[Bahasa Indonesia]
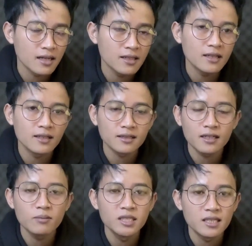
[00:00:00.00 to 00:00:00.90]
Ada yang
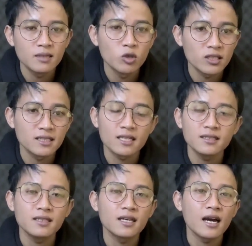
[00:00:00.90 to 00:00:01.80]
tidak bisa
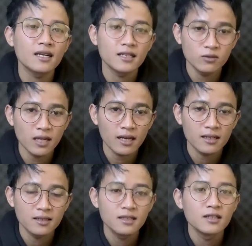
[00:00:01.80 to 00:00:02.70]
dimonetisasi karena itulah
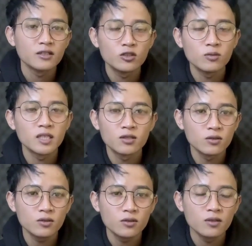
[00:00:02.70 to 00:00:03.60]
YouTube
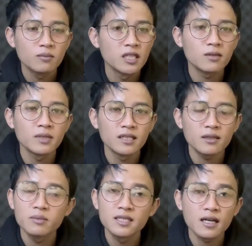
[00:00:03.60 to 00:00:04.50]
itu
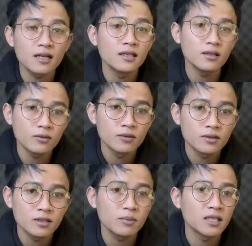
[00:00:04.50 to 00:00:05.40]
benar-benar bisa keliru
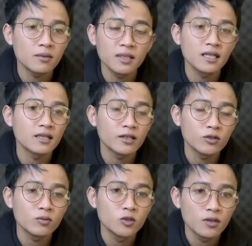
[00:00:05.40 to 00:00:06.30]

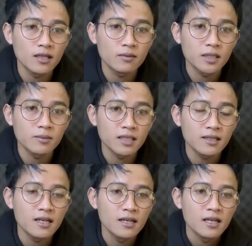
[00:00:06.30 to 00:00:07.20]
sepintar-pintarnya YouTube juga
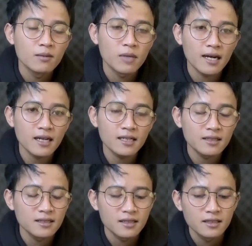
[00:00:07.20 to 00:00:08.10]
teman-teman
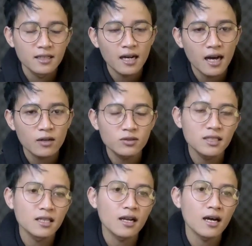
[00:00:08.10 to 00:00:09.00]
maka yang
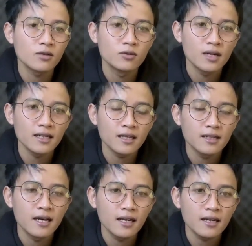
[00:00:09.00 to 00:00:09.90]
harus kita lakukan
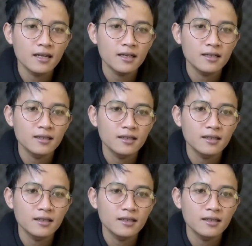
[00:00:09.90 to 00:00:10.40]
adalah